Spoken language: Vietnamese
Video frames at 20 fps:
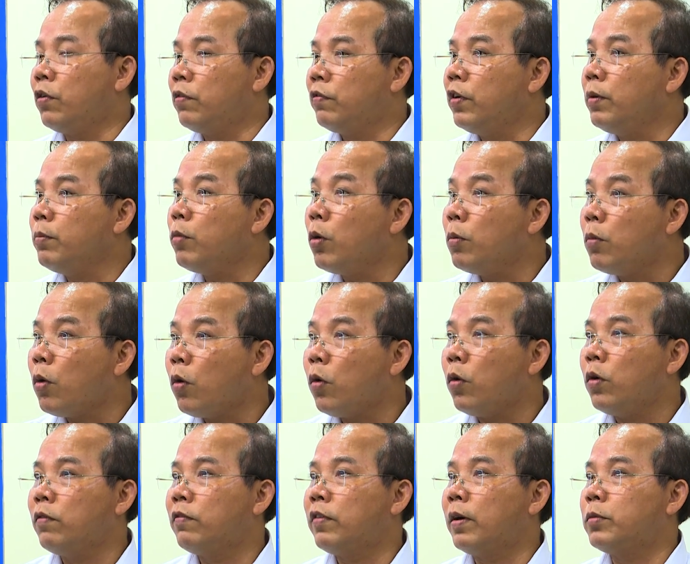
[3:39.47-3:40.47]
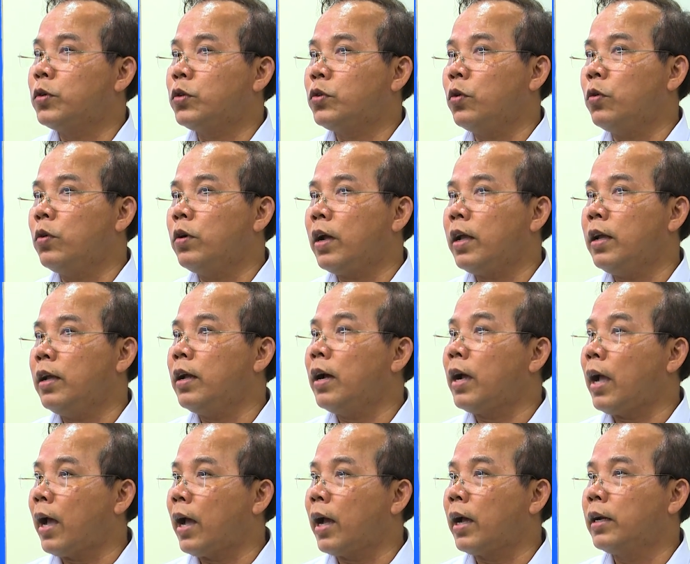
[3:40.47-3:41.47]
với Momo và một số cái
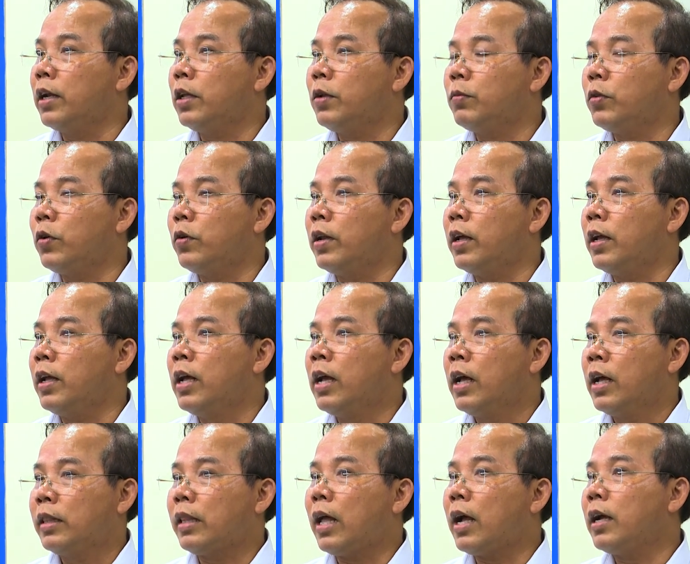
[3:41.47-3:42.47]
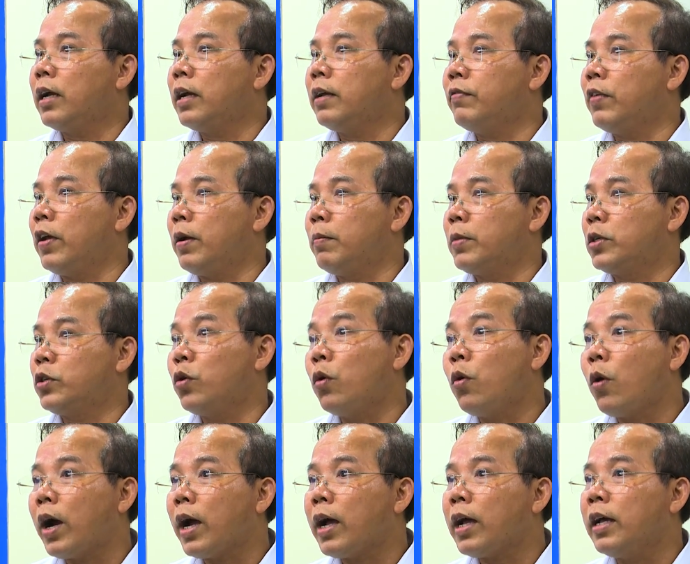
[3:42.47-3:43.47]
ngân hàng để chúng tôi để tăng cái việc mà số
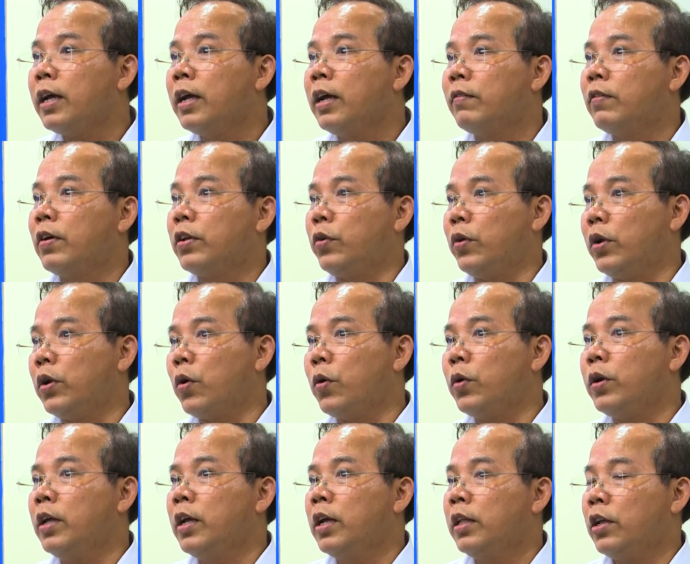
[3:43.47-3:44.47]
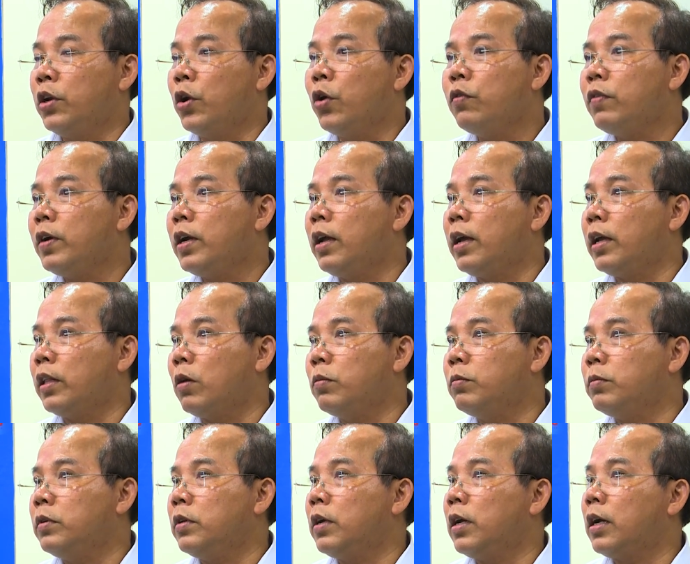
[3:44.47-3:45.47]
hóa mà chuyển đổi thì đối với cái hệ
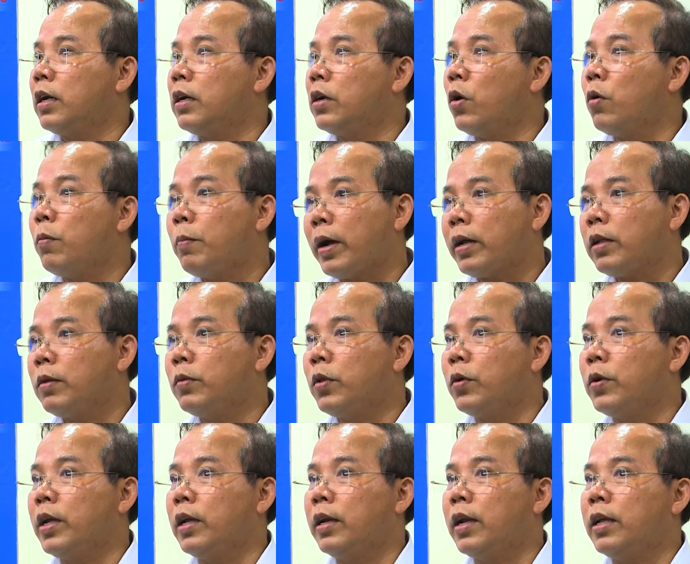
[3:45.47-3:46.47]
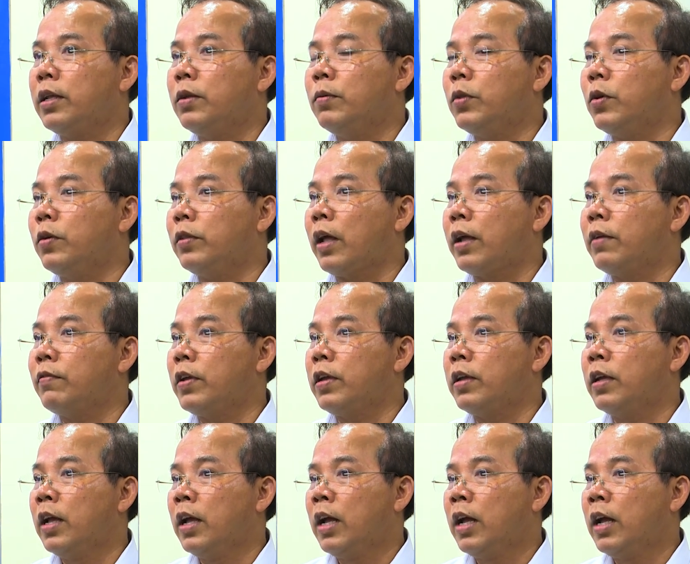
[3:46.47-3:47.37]
thống cốt mát chúng tôi hiện nay chúng tôi thay vì